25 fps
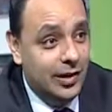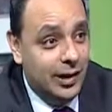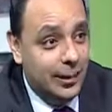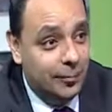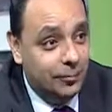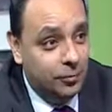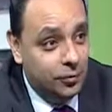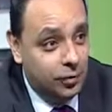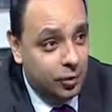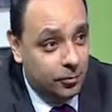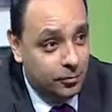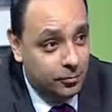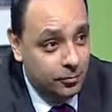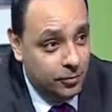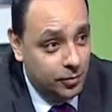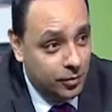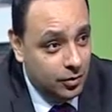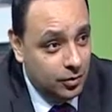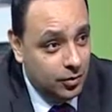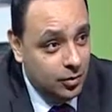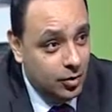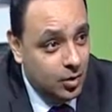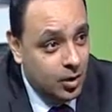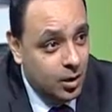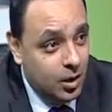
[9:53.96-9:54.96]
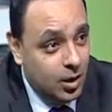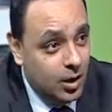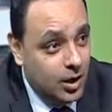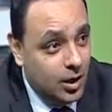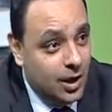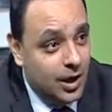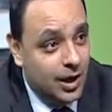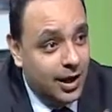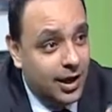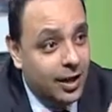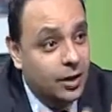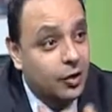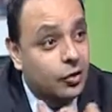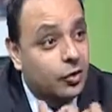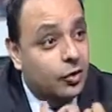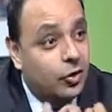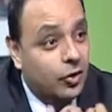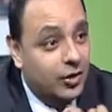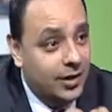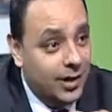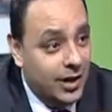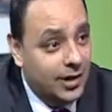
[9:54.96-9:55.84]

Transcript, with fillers: on fait l'absorption et